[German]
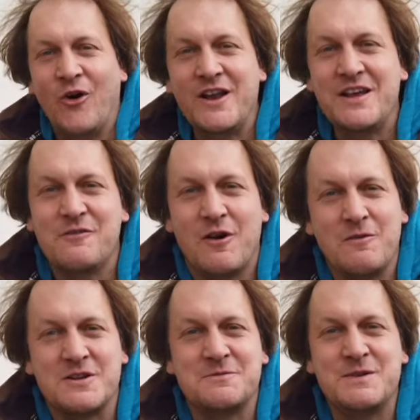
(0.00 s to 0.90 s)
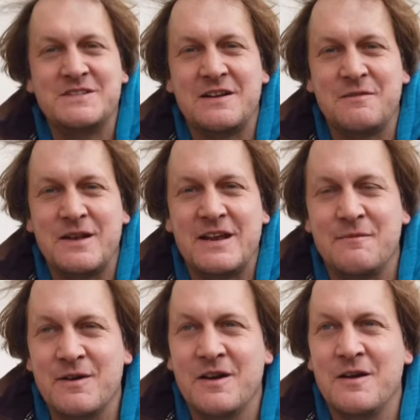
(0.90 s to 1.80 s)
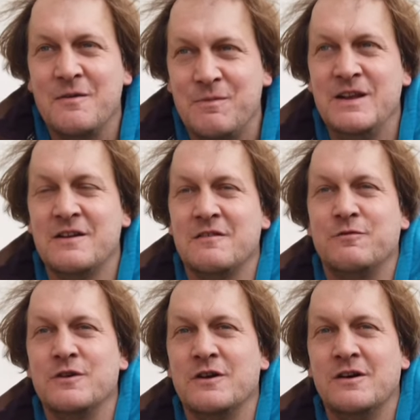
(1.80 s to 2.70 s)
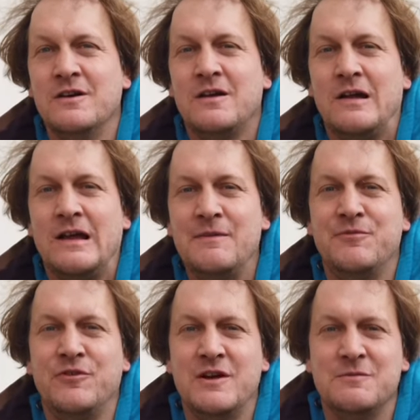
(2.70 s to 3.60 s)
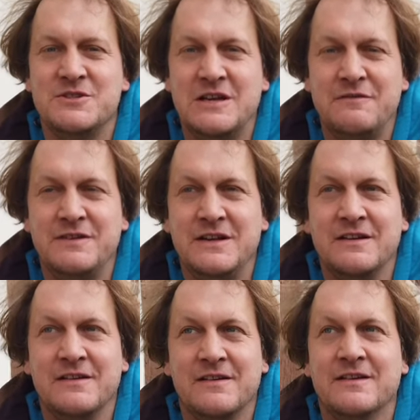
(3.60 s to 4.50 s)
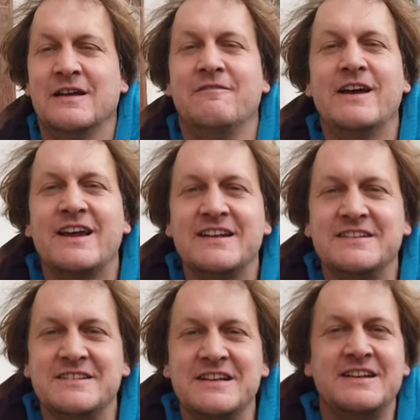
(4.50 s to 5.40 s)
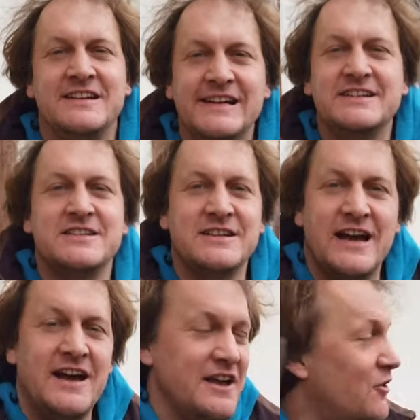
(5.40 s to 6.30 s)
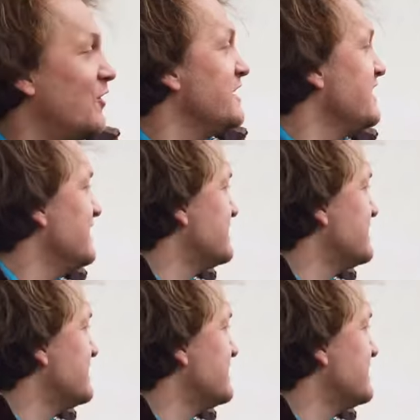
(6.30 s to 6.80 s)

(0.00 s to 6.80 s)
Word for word: Heute wollen wir uns ein bisschen mit dem Bienenfutter im Frühjahr beschäftigen. Na, wer kennt es nicht, die letzten Tage, heute